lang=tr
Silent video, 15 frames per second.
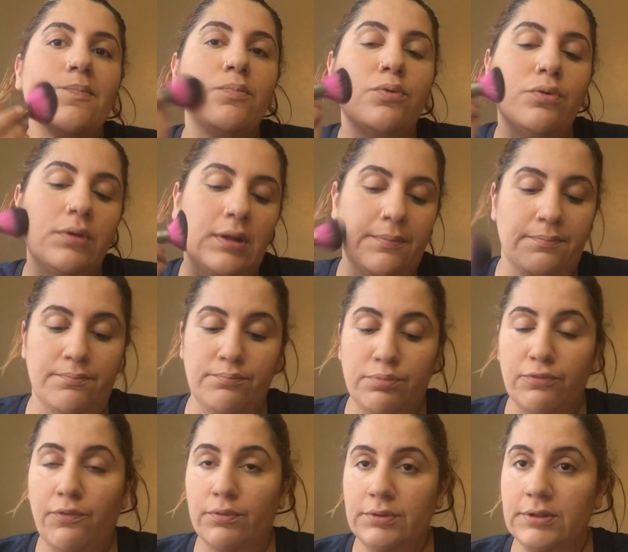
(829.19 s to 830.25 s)
Bugün de
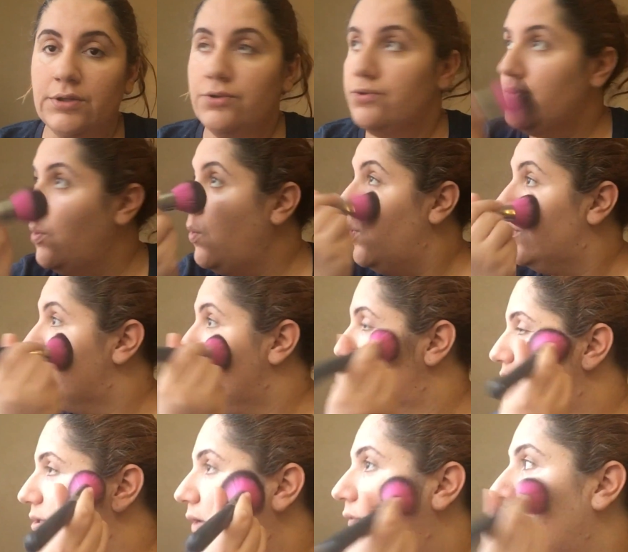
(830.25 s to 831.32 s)
bu fondöteni çok
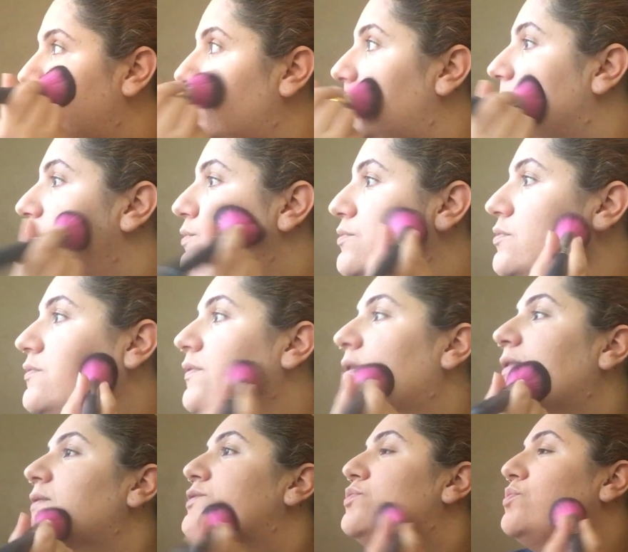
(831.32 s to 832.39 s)
çok sevdiğimi biliyorsunuz.
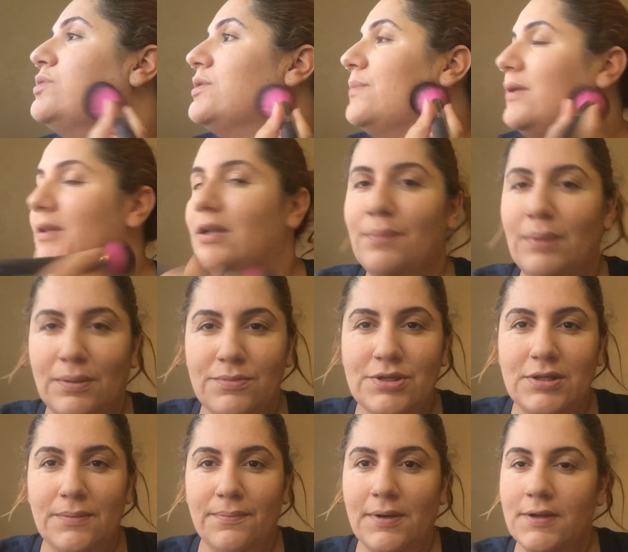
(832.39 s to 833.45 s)
Fakat son zamanları benim
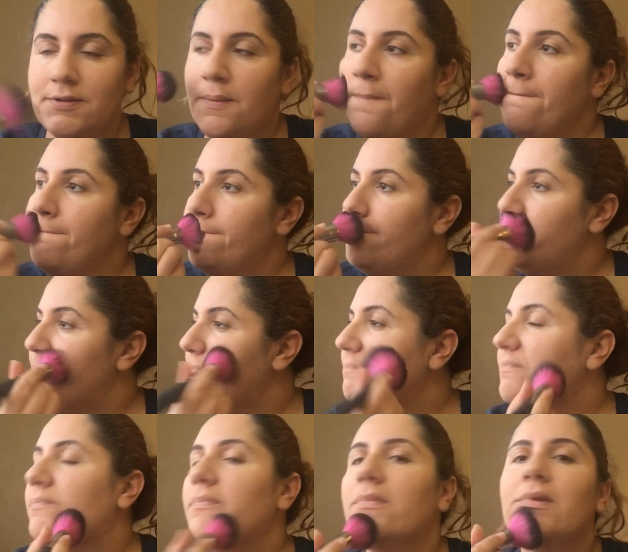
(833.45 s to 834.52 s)
cildim biraz
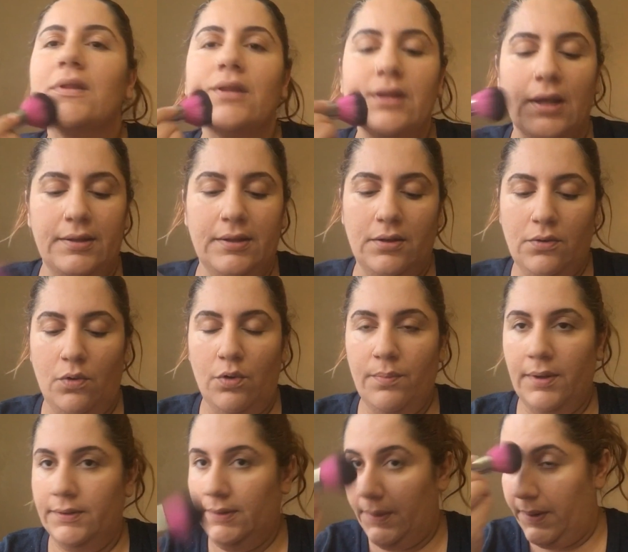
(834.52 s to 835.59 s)
yani
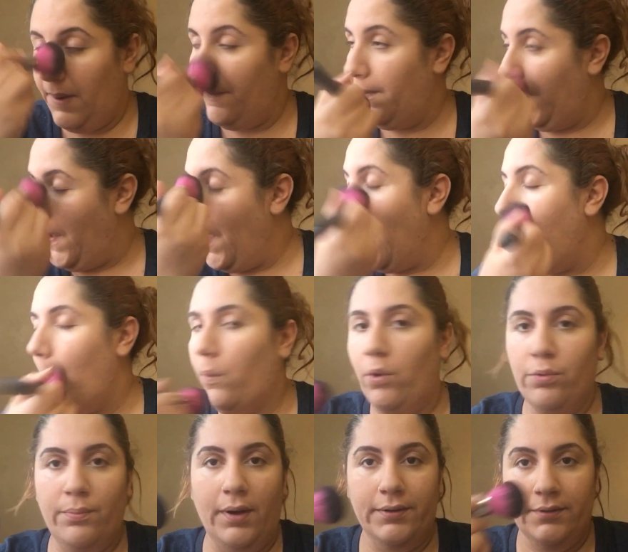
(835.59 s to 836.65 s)
hormonlardan mı?
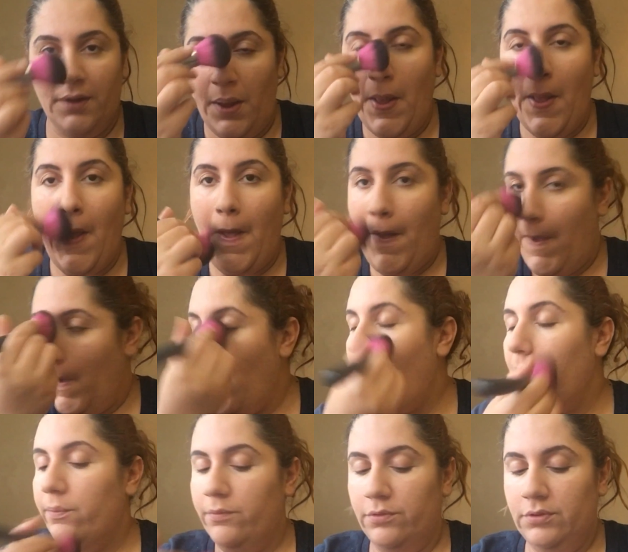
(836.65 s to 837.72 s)
Hormon.
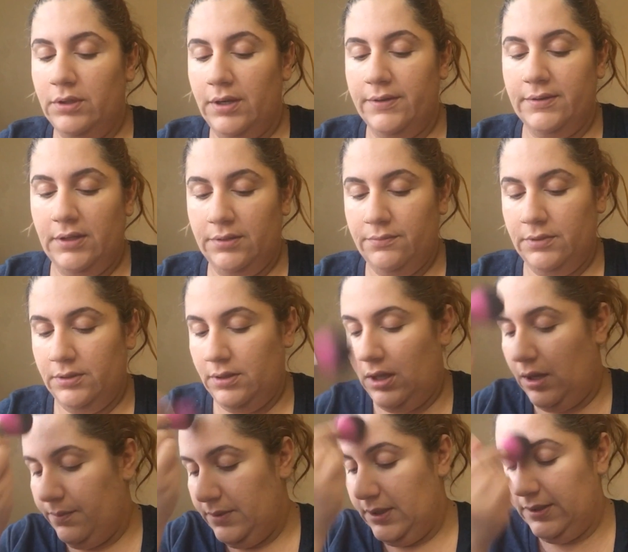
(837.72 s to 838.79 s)
Hormonlardan mı?
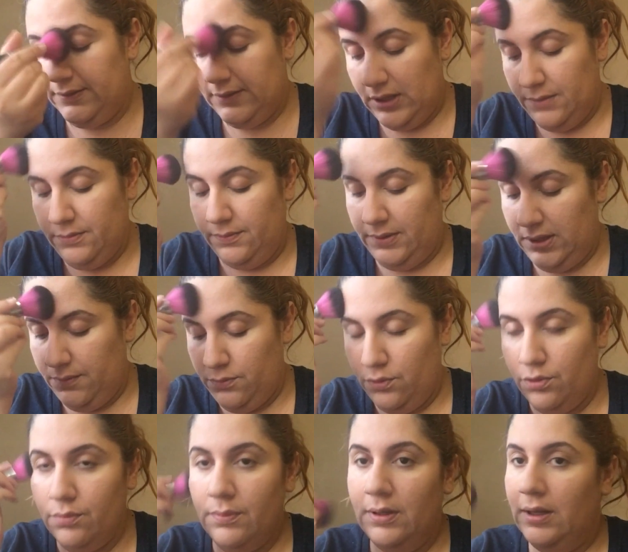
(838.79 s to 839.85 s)
Hamilelikten mi?
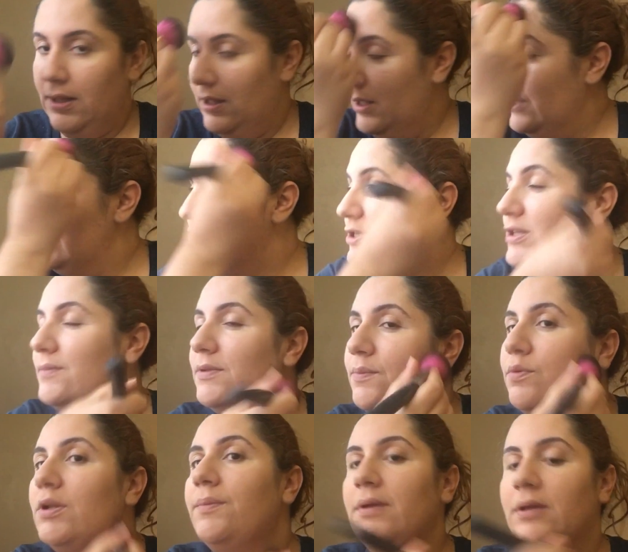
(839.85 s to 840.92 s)
Bilemiyorum. Cildimde
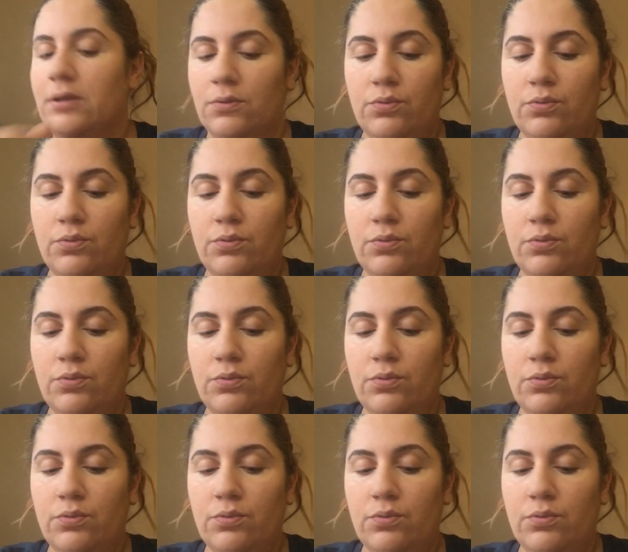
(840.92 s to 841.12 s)
böyle bir